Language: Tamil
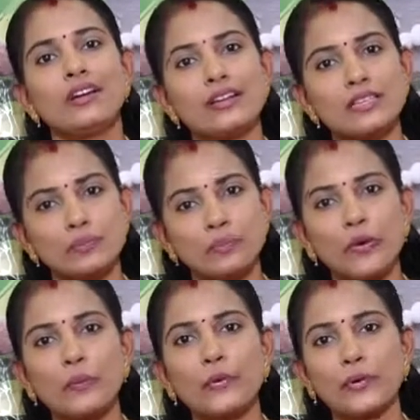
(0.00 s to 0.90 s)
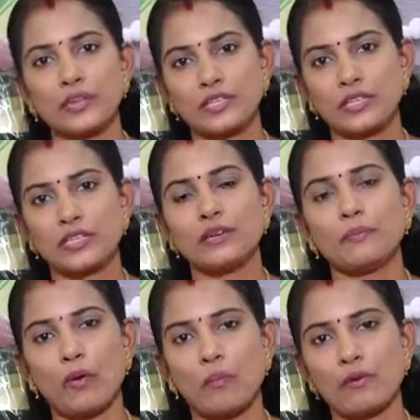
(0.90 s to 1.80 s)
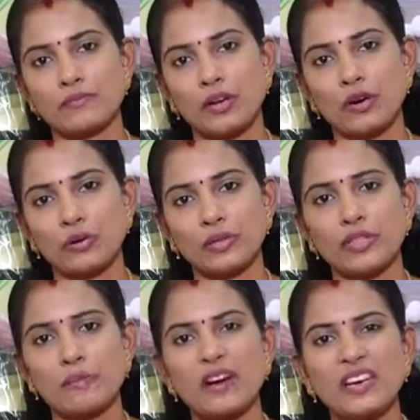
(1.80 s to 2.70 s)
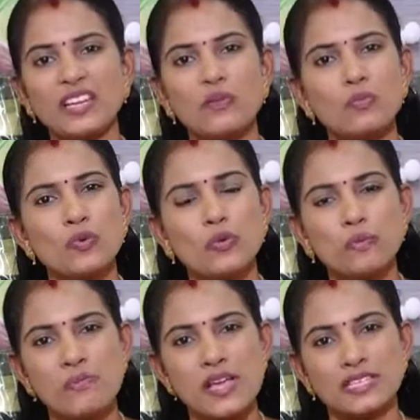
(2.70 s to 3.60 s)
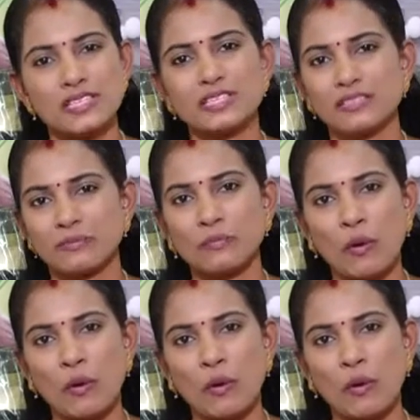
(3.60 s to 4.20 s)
இல்லை ஸ்பேம் ப்ரொடக்ஷனில் ப்ராப்ளம்ஸ் ஆகட்டும் இந்த மாதிரி இம்யூன் பேஸ்டு